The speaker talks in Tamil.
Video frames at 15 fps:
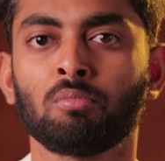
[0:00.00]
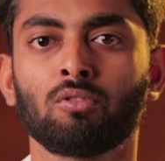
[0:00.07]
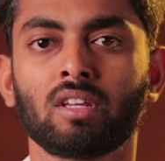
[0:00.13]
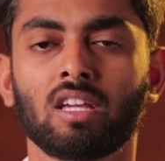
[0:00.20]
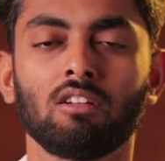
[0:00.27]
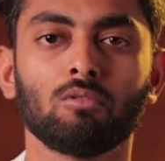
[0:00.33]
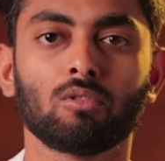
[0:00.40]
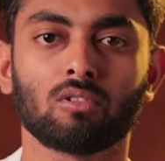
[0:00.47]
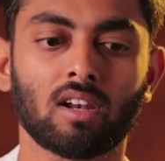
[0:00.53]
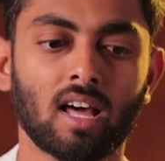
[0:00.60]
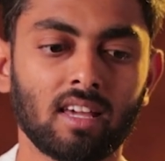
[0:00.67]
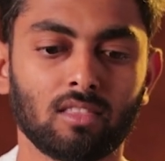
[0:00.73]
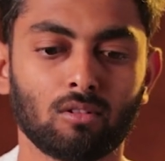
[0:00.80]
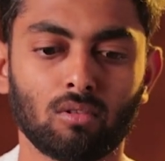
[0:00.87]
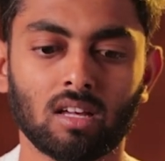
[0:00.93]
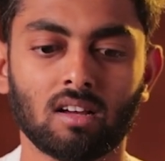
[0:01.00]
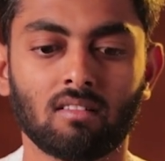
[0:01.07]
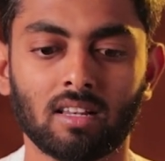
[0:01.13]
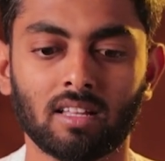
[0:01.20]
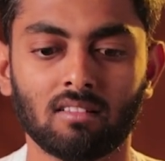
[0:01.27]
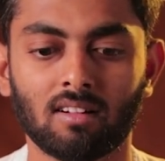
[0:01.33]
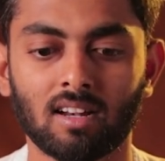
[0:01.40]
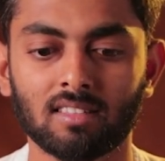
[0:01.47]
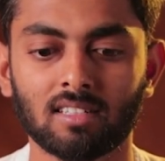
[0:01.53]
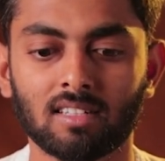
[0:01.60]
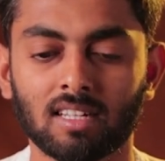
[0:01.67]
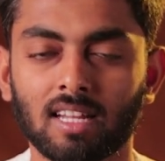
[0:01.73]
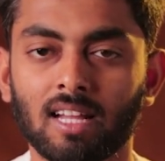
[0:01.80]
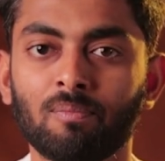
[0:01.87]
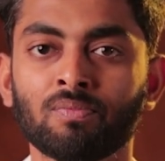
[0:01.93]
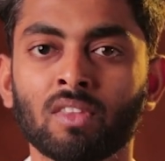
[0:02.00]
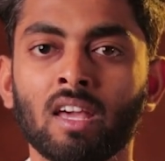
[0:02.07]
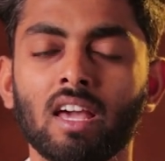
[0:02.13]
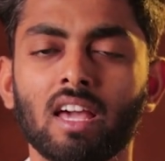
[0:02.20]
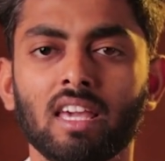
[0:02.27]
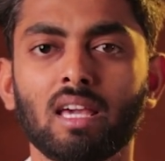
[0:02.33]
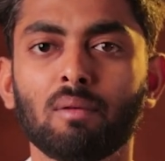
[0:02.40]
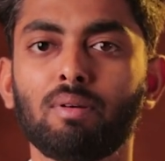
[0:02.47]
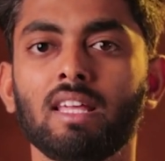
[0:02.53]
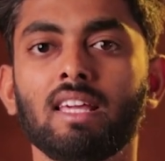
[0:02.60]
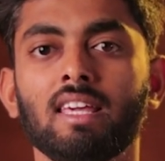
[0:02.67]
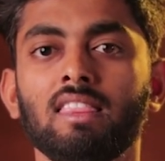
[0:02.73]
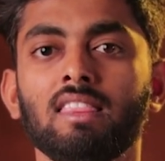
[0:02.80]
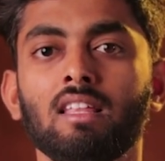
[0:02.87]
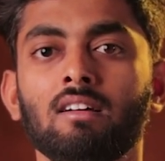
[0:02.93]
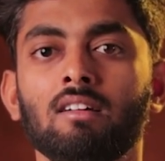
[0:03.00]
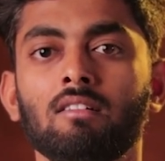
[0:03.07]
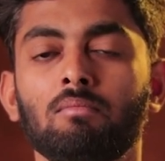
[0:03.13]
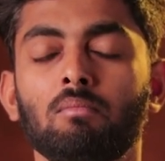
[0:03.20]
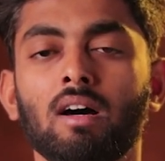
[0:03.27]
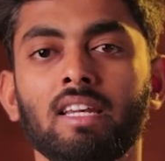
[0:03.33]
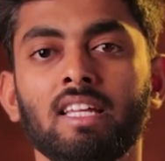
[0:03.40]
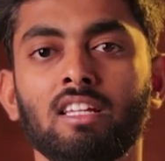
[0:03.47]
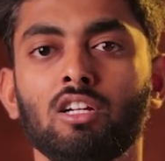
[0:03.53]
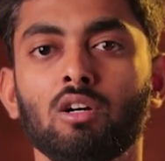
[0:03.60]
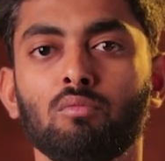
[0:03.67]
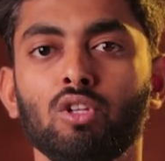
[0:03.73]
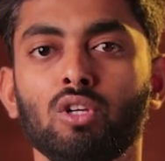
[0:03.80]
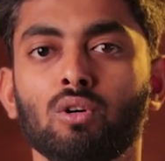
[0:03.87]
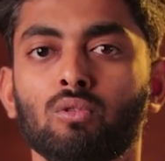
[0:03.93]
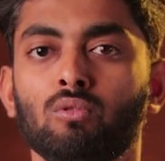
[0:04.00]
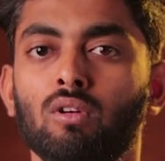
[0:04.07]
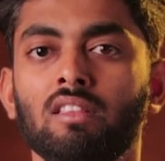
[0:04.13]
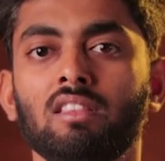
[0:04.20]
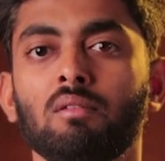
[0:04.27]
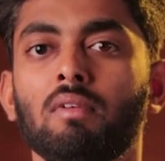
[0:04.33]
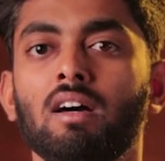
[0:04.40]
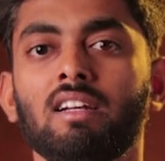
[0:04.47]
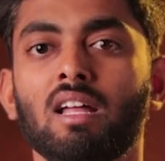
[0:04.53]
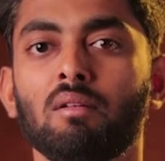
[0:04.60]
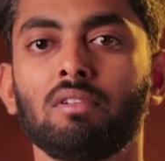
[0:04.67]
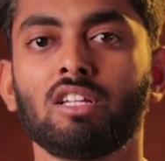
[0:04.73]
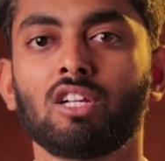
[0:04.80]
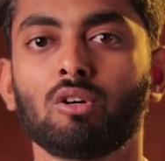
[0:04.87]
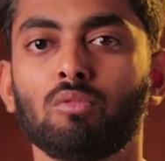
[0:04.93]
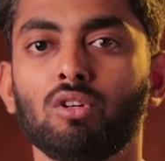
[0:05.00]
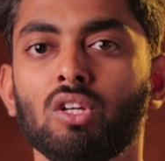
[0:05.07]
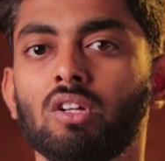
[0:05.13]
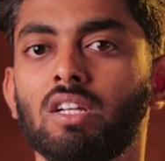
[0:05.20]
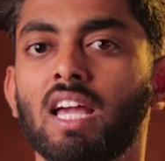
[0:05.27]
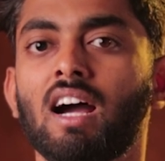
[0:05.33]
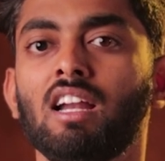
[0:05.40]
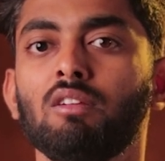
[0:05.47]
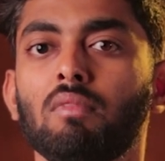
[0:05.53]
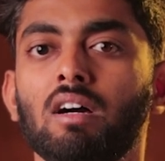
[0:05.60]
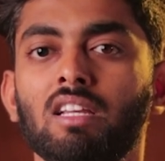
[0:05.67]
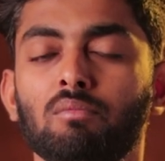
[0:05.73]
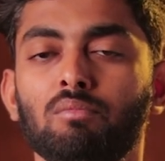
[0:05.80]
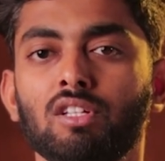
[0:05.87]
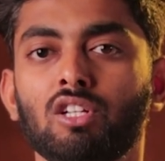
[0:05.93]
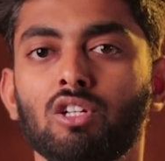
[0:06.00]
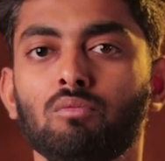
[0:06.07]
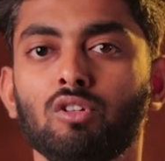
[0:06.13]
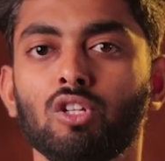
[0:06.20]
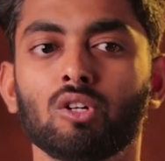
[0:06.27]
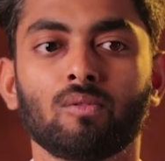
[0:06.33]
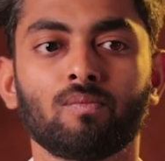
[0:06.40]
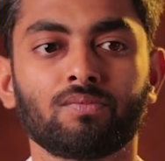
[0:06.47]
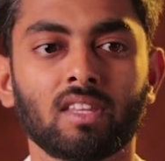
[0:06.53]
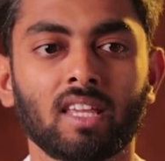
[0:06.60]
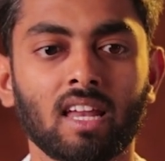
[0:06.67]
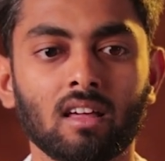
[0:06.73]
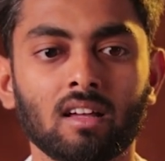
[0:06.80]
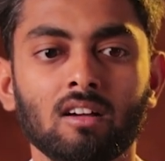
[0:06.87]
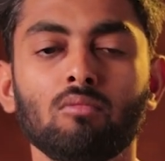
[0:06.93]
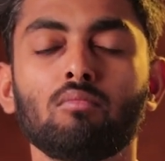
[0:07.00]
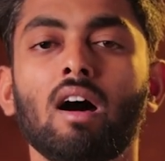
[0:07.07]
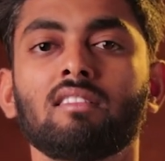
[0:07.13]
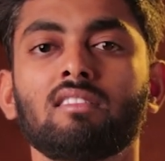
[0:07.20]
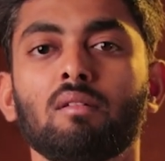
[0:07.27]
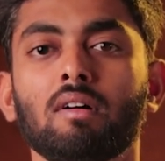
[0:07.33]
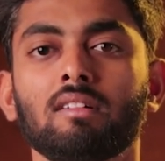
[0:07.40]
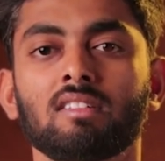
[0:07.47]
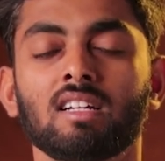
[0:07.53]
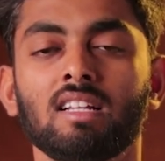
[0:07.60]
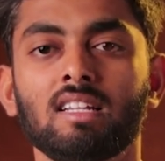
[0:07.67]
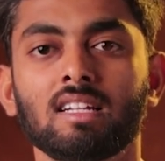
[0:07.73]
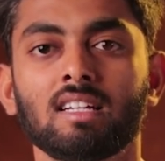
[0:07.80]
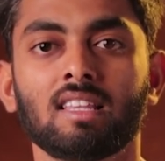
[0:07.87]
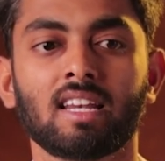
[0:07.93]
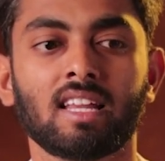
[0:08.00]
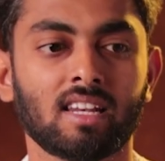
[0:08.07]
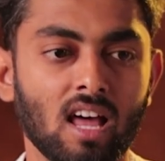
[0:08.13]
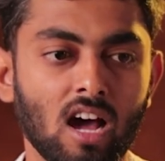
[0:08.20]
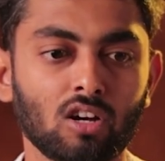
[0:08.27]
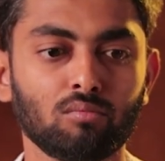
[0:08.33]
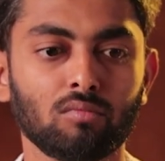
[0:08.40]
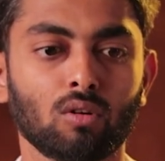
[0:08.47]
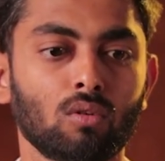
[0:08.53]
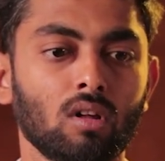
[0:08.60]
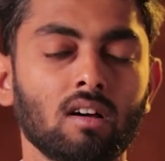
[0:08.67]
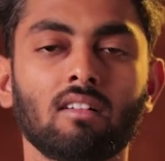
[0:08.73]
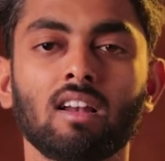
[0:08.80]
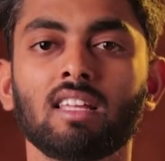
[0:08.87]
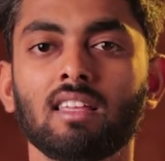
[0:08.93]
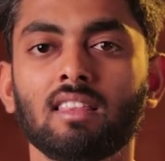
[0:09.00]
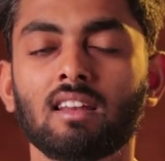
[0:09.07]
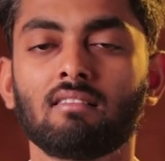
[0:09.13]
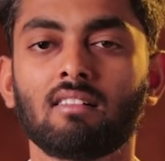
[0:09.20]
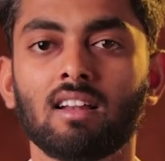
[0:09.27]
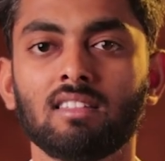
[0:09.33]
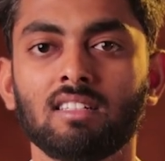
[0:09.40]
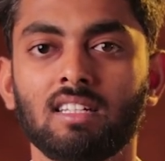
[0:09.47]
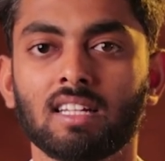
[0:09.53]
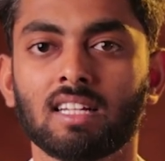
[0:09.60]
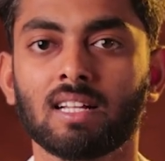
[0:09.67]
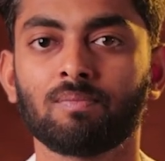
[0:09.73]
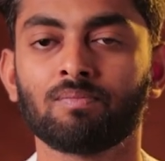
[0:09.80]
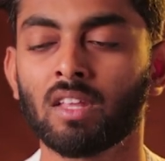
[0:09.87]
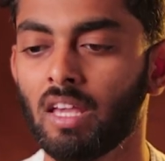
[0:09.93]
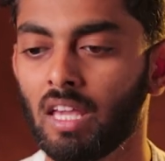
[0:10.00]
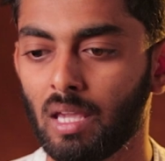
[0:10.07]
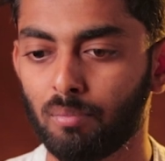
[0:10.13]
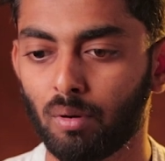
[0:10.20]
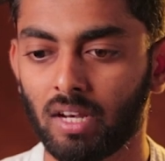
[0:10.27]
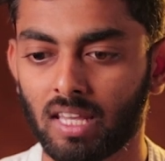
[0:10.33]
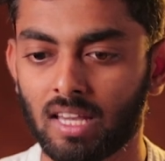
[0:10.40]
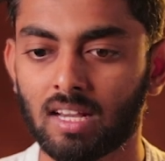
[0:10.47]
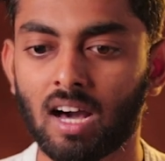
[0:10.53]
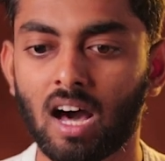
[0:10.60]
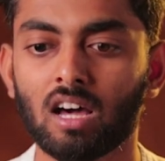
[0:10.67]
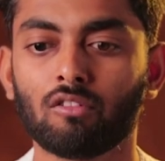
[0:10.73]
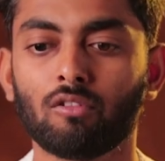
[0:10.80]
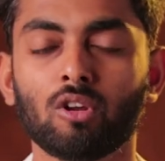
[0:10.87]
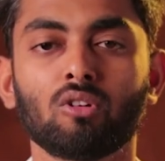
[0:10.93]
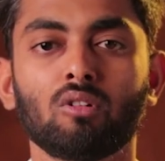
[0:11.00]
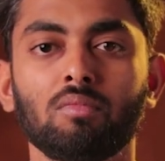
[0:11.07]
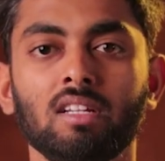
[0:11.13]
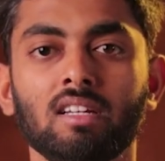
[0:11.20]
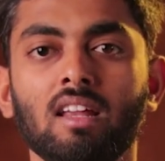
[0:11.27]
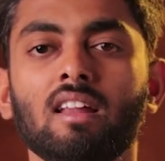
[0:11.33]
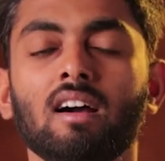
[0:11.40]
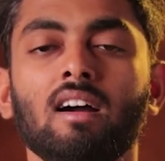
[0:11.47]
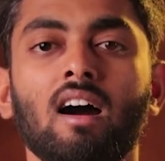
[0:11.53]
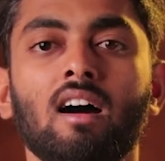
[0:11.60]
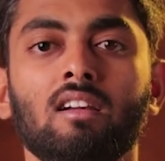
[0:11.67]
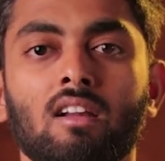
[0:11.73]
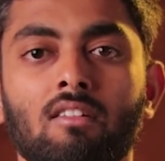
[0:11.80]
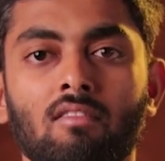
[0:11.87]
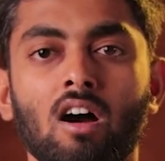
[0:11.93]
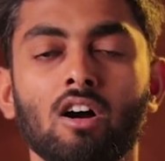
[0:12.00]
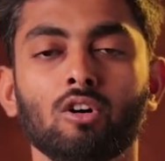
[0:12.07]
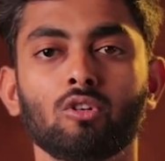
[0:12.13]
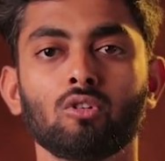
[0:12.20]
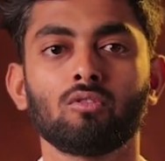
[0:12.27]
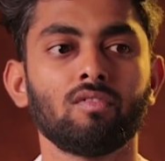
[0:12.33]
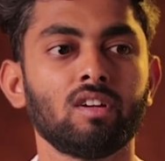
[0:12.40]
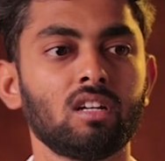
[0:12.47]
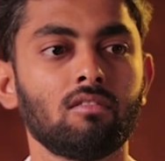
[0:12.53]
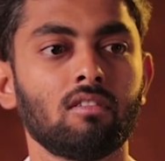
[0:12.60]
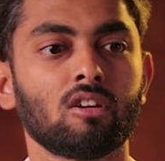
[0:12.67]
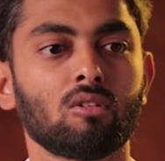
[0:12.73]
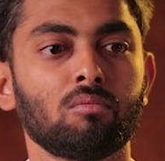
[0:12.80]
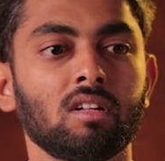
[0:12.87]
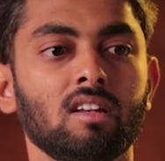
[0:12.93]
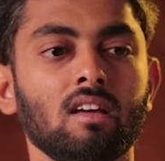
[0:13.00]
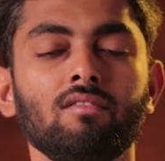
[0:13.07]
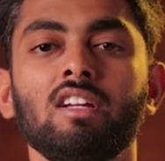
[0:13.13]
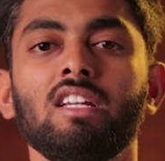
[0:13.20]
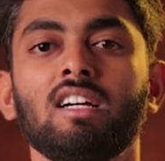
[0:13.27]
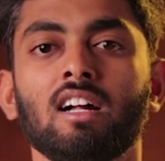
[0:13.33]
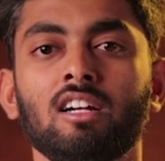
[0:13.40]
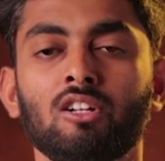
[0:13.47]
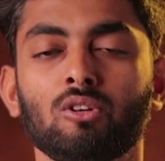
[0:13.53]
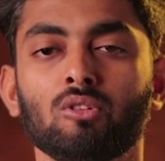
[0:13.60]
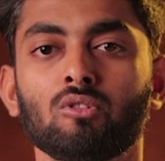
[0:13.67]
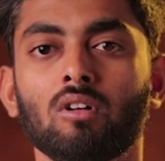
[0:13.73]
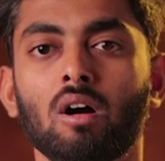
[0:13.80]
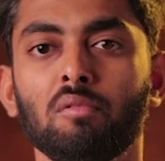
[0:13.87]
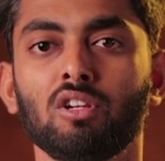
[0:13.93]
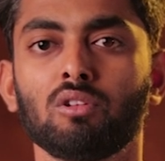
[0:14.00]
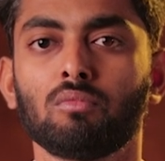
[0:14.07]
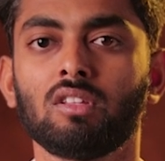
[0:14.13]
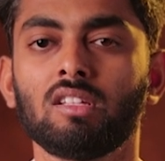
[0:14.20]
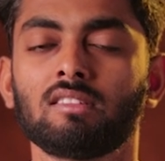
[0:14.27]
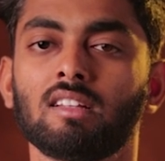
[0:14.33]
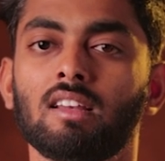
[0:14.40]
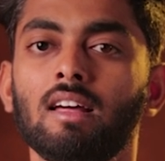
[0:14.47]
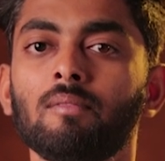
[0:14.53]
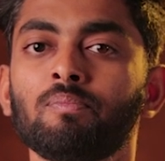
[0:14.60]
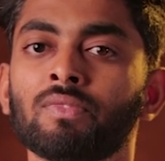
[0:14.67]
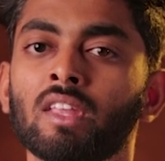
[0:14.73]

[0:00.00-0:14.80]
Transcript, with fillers: இப்போ ஒரு கேள்வி வரும் நான் இந்த உலக வாழ்க்கையை வாழ்ந்துட்டு இருக்கேன் எப்படிங்க இந்த மாதிரி இருக்க முடியும் குழந்தை மாதிரி நான் எப்படி இருக்க முடியும் ஞானி மாதிரி எப்படி இருக்க முடியும் எனக்கும் ஆசாபாசங்கள் இருக்குது தானே நானும் இந்த உலக வாழ்க்கையை தானே வாழ்ந்துட்டு இருக்கேன் இப்போ இன்னைக்கு கார் வேணும் அப்படின்னா நான் கார் நான் வாங்கணும் வீடு வேணும் அப்படின்னா வீடு கட்டணும் அப்படின்னும் போது சில